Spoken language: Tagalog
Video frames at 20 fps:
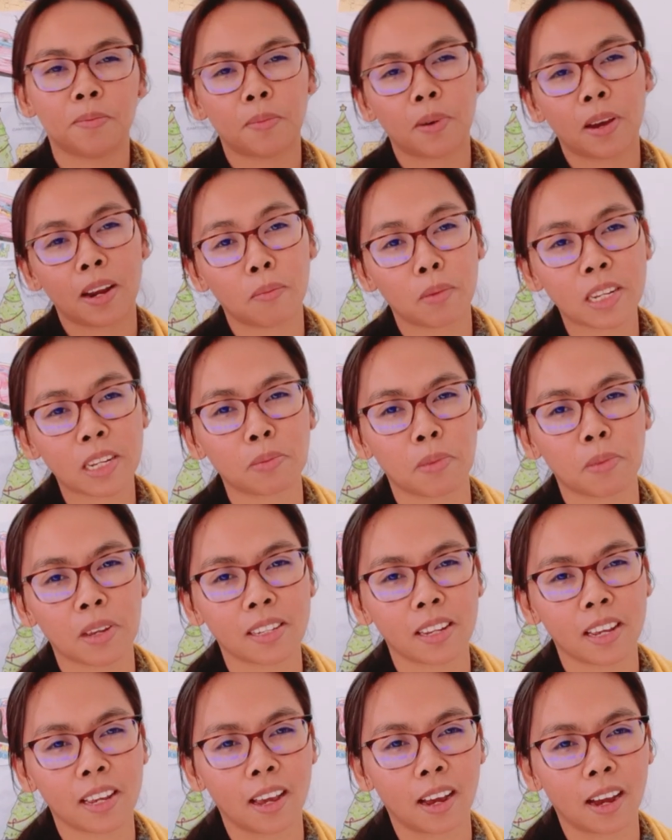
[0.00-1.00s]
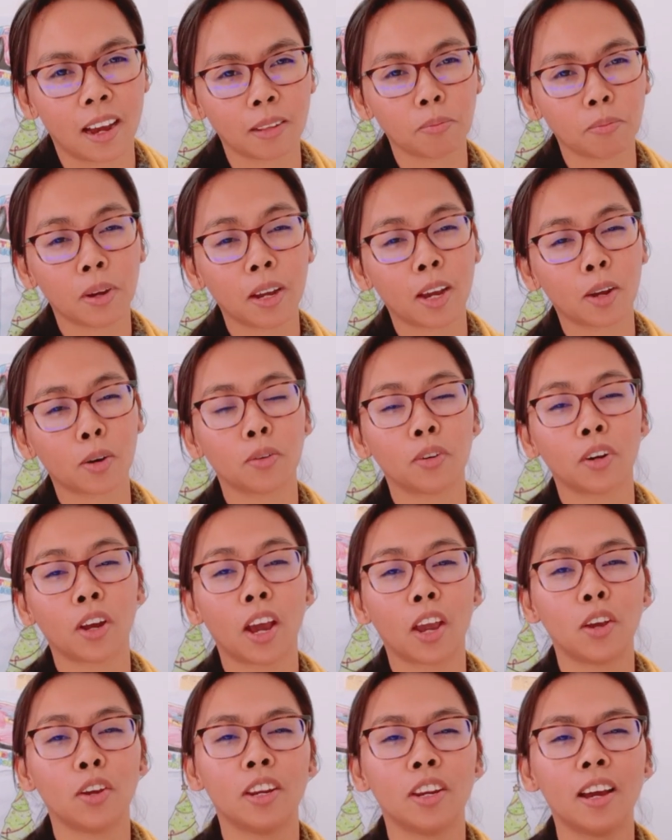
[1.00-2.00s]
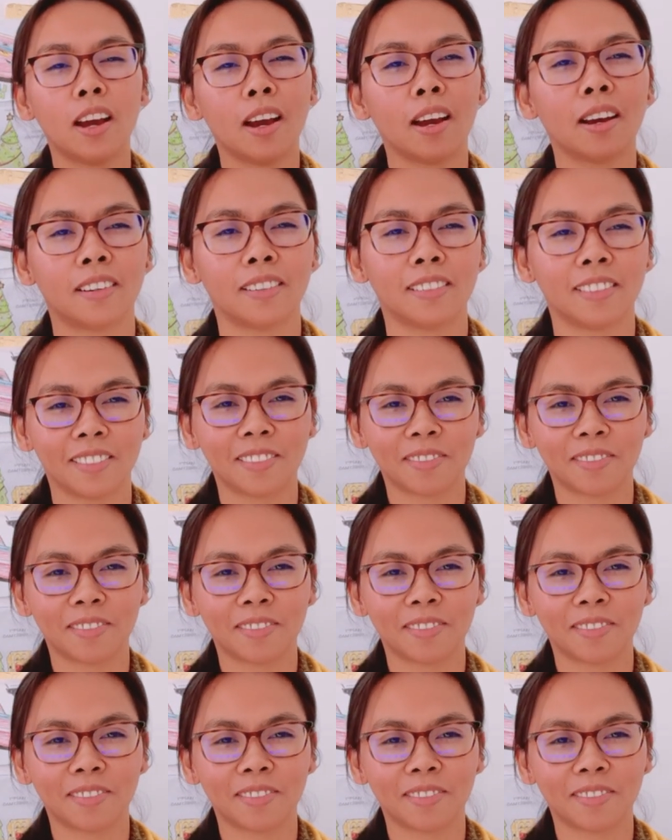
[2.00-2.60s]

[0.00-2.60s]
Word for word: para mas masaya at magkaroon kayo ng